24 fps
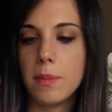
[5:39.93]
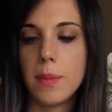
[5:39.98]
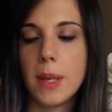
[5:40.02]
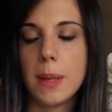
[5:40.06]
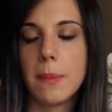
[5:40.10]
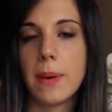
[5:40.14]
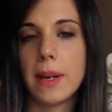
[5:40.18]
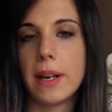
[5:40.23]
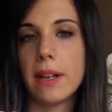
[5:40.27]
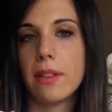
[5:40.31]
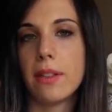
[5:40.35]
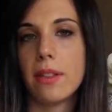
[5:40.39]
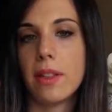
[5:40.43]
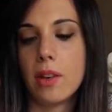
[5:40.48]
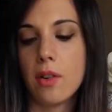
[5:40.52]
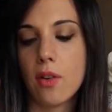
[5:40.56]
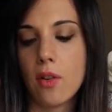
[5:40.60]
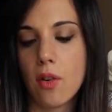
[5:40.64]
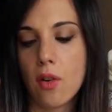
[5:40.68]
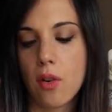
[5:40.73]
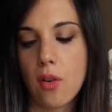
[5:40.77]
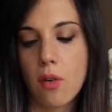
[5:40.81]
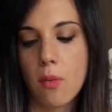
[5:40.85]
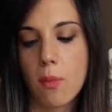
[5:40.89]
Me
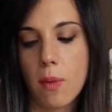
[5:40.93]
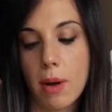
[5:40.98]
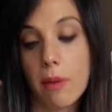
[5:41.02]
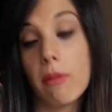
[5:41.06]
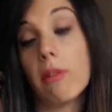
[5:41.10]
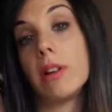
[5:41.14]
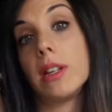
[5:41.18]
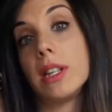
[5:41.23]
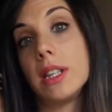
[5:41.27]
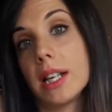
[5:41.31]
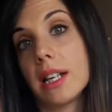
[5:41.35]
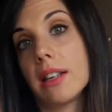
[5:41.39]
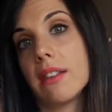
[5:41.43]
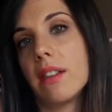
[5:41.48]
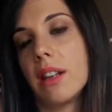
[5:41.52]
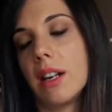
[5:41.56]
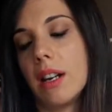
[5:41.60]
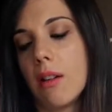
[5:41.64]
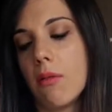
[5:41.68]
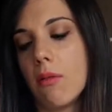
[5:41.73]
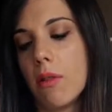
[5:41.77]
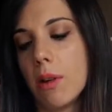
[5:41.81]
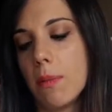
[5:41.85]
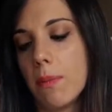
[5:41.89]
pareció más bonita
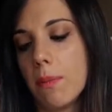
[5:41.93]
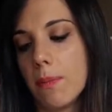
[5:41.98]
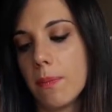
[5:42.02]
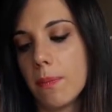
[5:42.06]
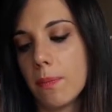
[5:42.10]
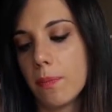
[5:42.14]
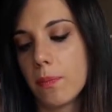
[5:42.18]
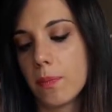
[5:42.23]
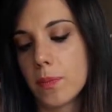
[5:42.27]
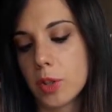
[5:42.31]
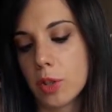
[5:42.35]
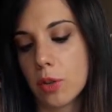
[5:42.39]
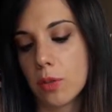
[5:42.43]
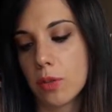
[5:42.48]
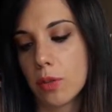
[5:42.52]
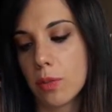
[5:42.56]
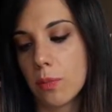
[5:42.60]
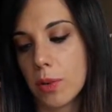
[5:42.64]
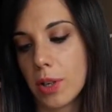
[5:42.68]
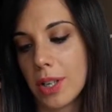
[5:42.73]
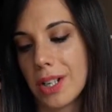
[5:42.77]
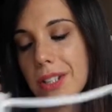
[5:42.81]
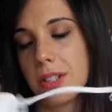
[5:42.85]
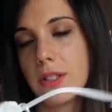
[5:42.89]
quizá la web, sobre
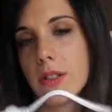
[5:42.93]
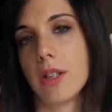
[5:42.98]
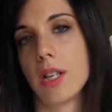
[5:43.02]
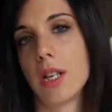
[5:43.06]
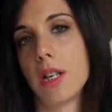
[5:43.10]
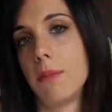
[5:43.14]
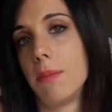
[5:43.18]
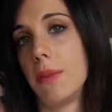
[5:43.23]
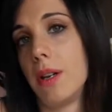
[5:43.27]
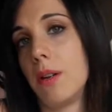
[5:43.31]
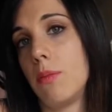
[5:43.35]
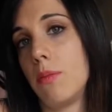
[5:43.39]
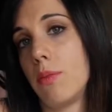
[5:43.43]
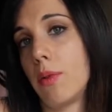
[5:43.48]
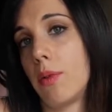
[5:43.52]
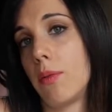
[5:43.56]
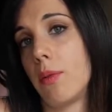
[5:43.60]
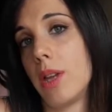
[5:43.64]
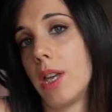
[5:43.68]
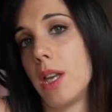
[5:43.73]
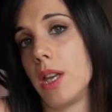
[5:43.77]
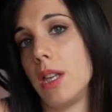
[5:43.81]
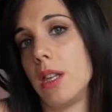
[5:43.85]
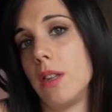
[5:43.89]
todo por el hecho de que me lo
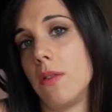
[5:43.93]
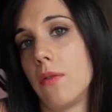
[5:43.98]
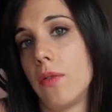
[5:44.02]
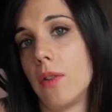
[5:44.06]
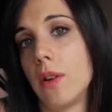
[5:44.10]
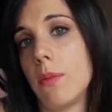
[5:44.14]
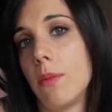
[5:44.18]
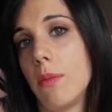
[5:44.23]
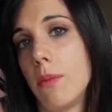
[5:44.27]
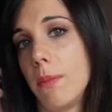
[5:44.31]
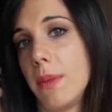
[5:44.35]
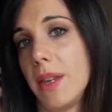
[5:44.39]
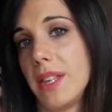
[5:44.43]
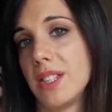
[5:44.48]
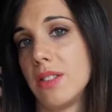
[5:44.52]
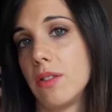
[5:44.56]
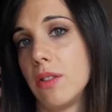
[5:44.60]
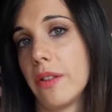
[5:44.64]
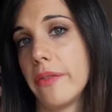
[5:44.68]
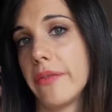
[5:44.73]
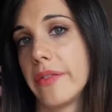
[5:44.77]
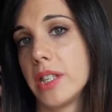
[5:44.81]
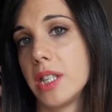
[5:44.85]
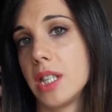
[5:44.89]
probé y fue como me
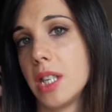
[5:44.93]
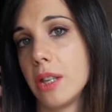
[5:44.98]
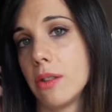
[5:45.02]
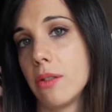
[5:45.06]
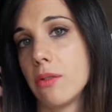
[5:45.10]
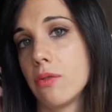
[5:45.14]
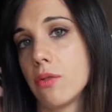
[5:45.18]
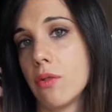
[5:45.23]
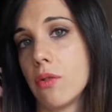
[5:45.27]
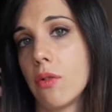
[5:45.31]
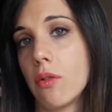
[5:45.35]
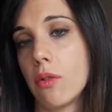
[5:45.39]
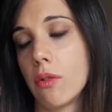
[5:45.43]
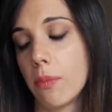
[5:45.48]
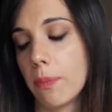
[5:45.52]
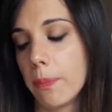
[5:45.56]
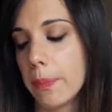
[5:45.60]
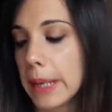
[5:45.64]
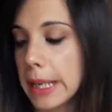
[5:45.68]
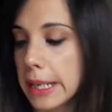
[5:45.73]
estoy asfixiando, socorro.